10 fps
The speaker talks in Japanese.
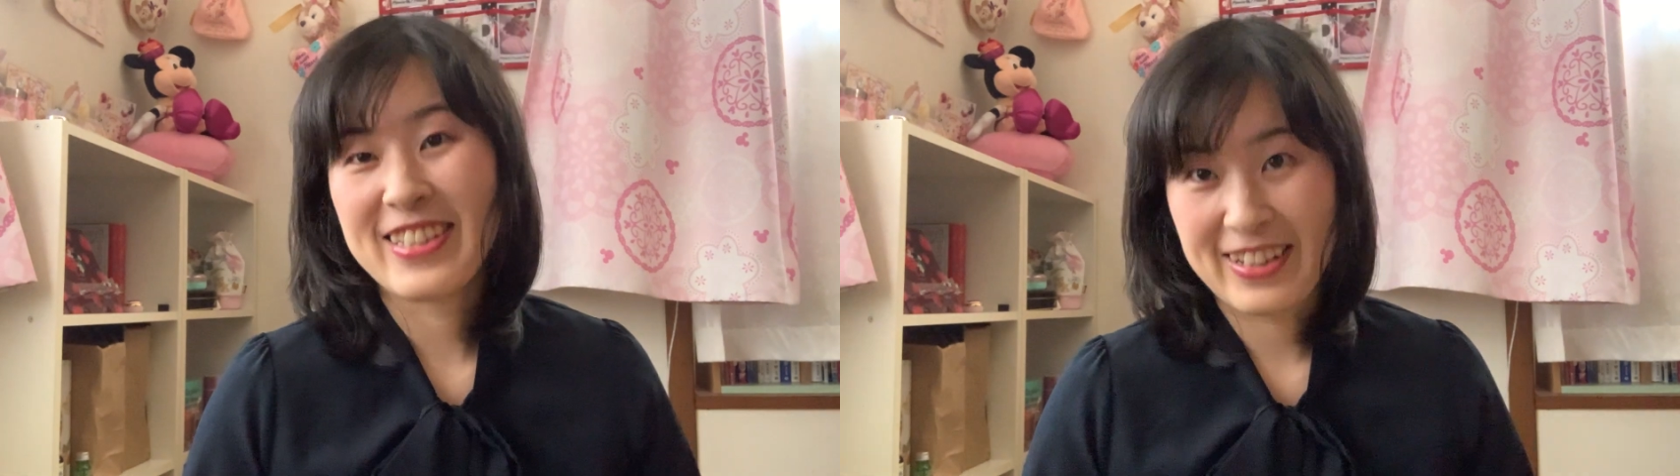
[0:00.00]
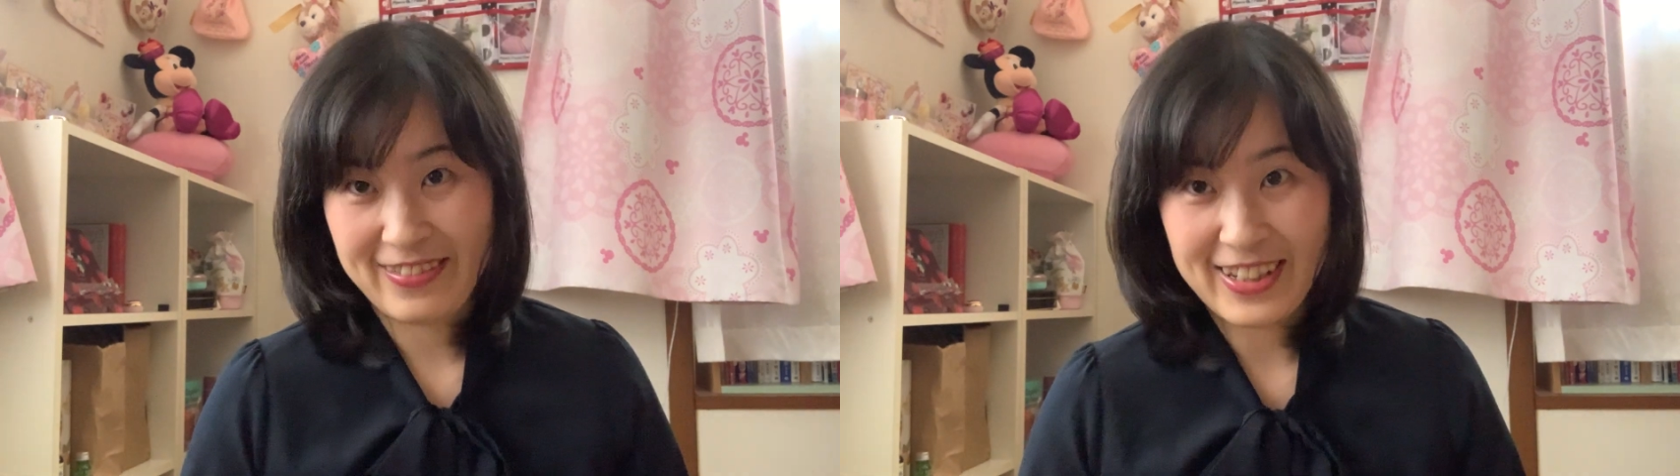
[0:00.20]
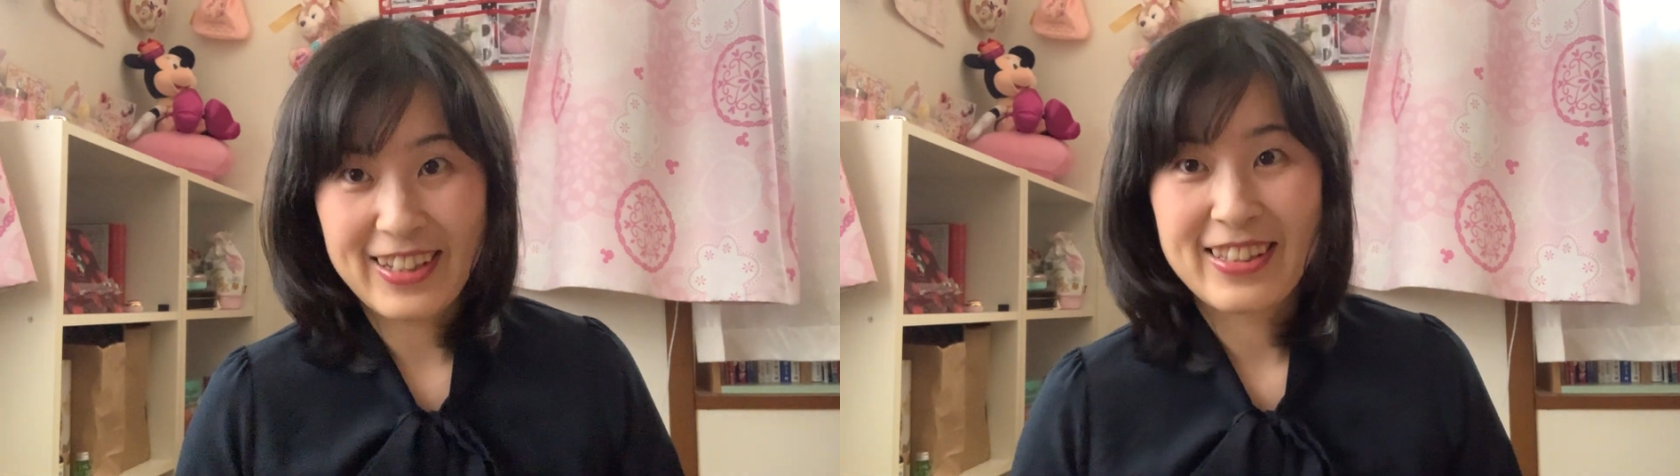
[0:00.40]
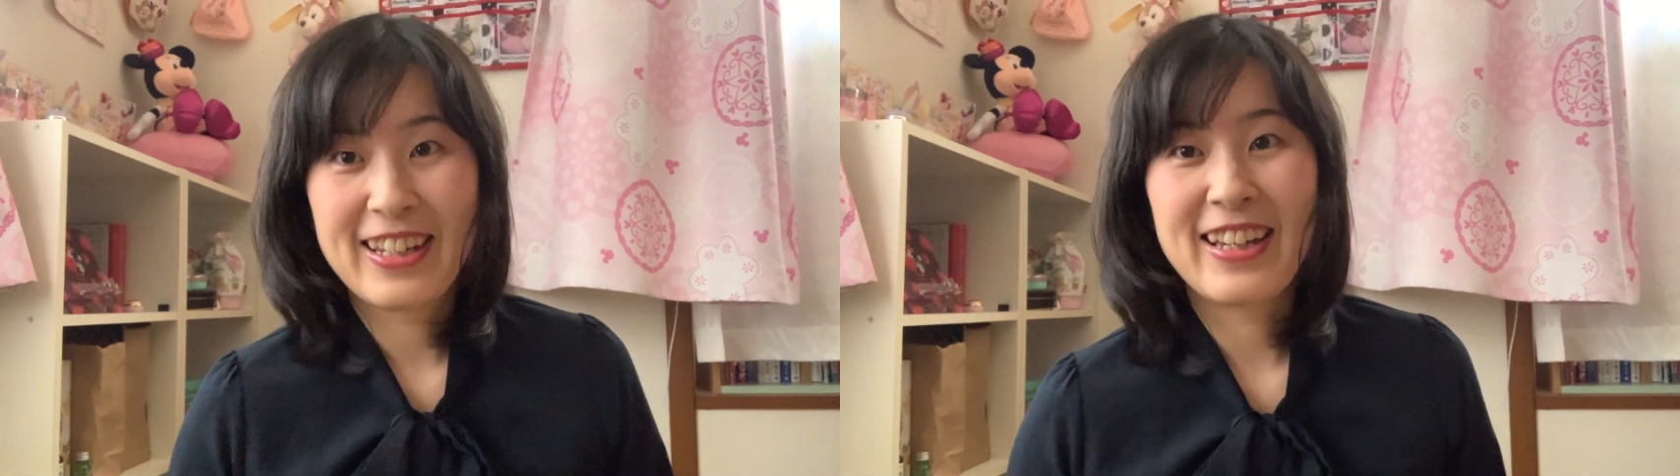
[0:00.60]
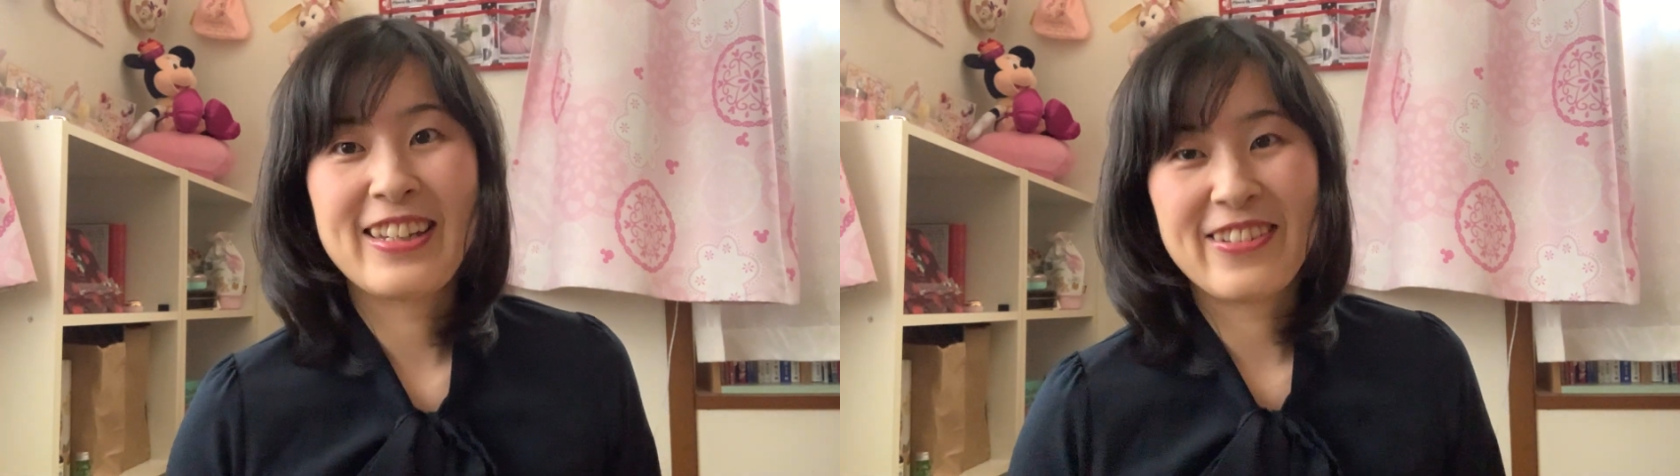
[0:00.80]
ては
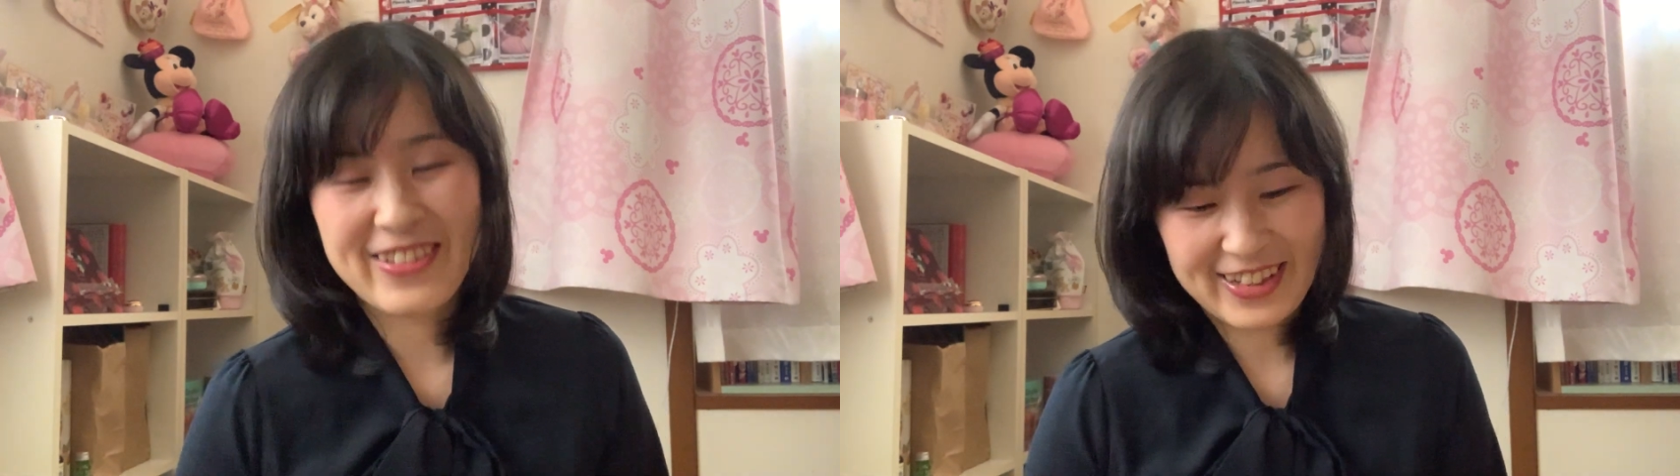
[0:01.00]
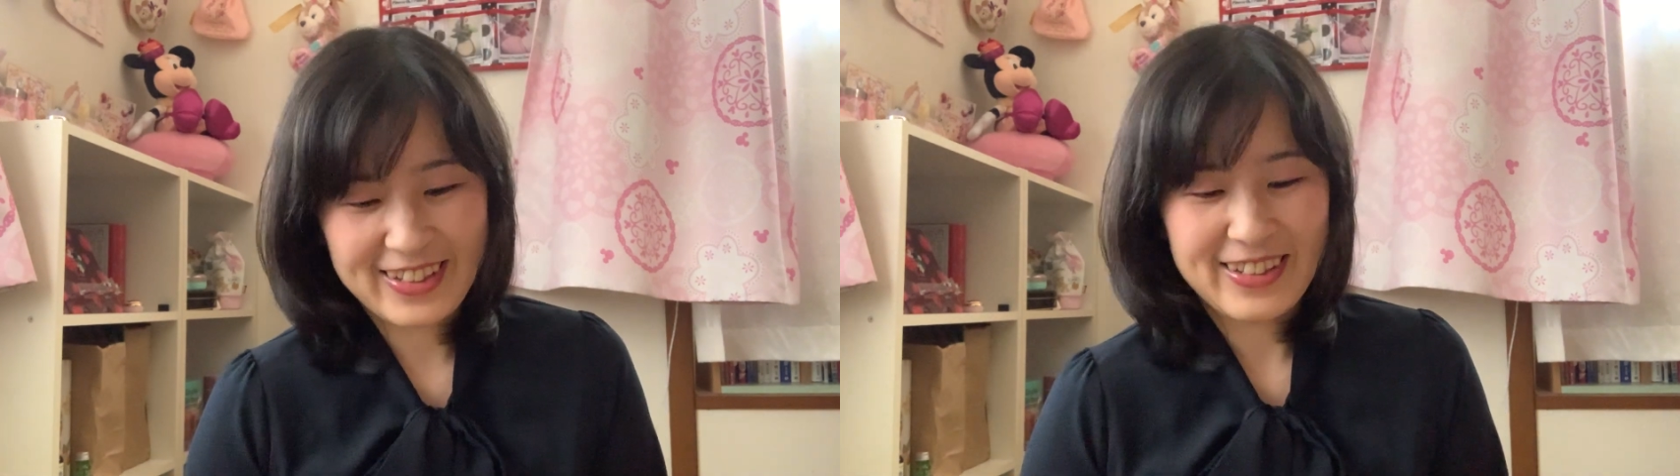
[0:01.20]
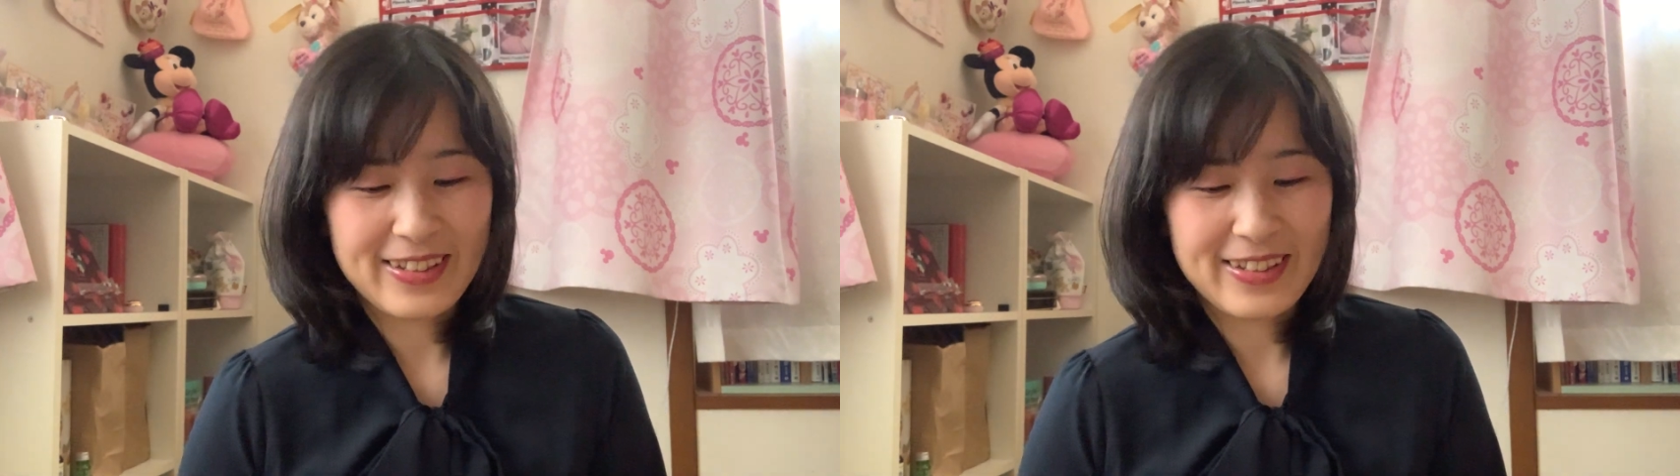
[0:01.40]
第4位